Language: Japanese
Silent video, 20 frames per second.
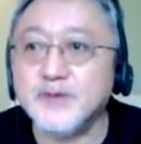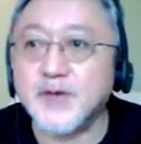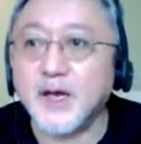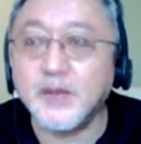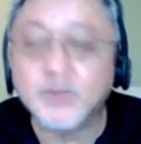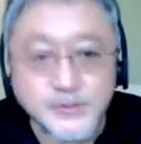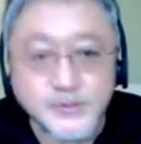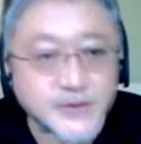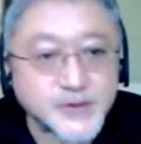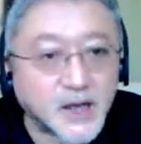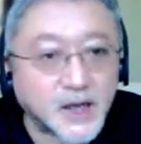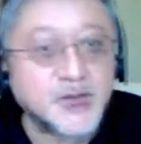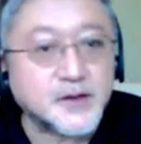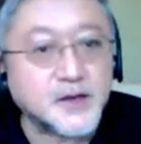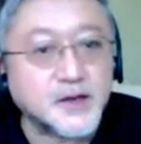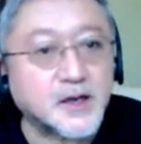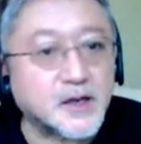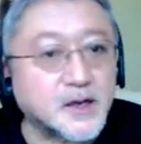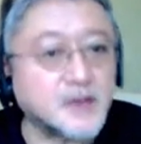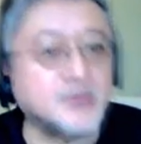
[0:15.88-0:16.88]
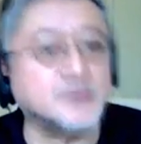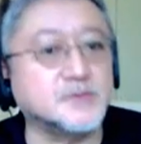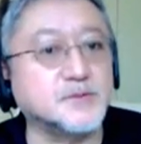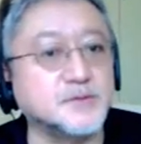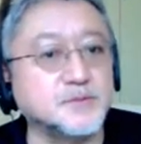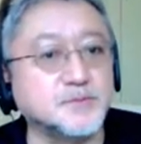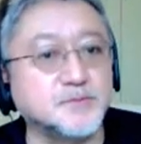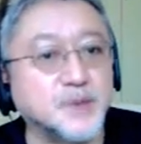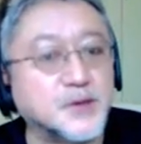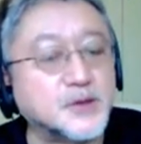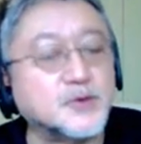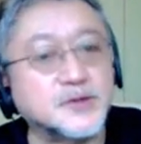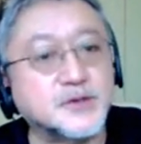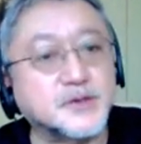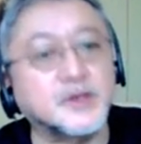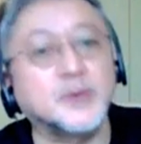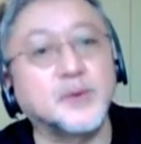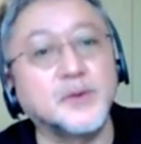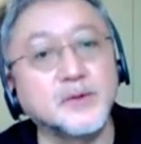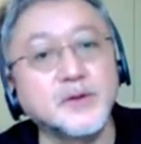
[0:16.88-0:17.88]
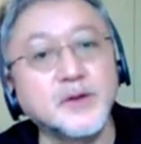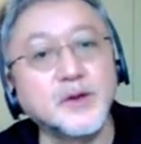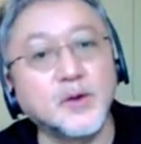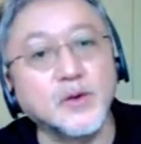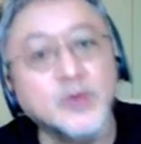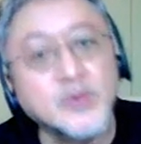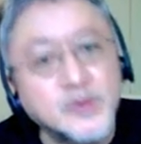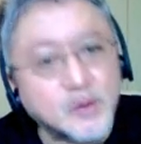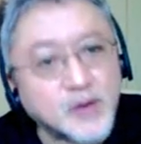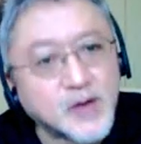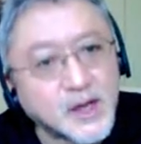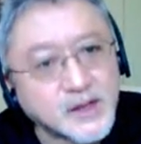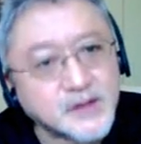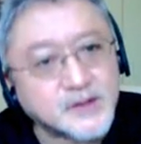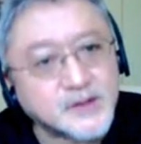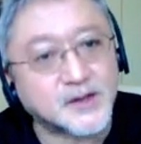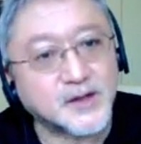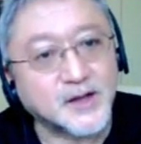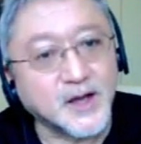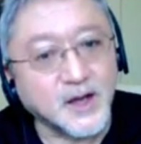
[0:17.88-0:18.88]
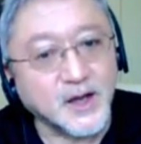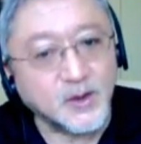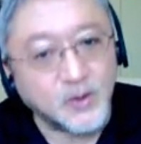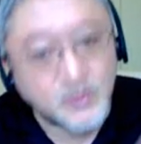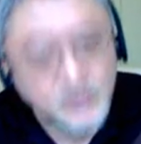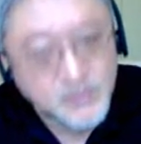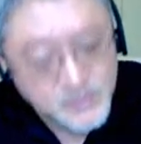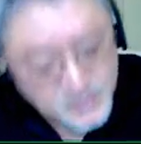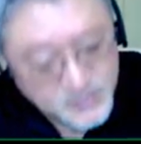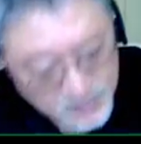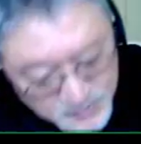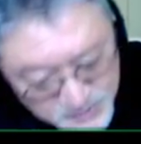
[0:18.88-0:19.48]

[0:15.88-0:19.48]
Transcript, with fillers: 半分疑いながら勉強してたもん。本当かって、本